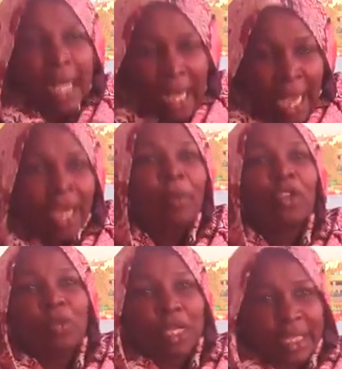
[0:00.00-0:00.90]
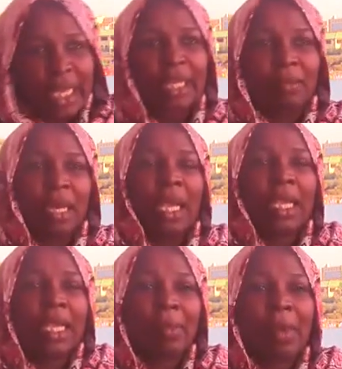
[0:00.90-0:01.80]
حرمته من التعليم
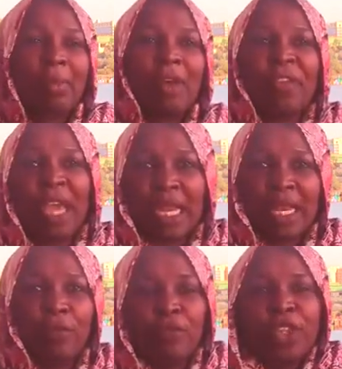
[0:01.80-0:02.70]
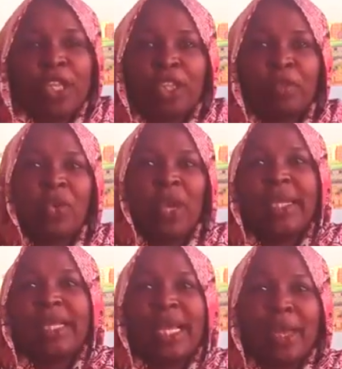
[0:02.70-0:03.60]
لكن كمان ما في حل في تحت منه
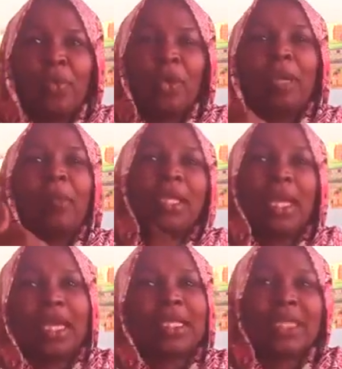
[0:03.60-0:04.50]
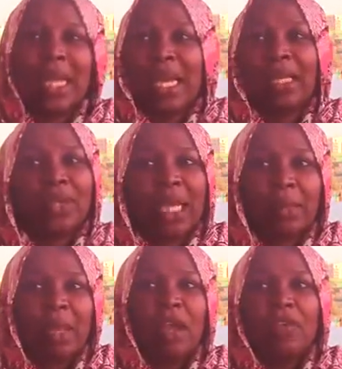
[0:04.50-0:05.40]
هيتعلم هو الكبير ده خلاص ضاع عليه التعليم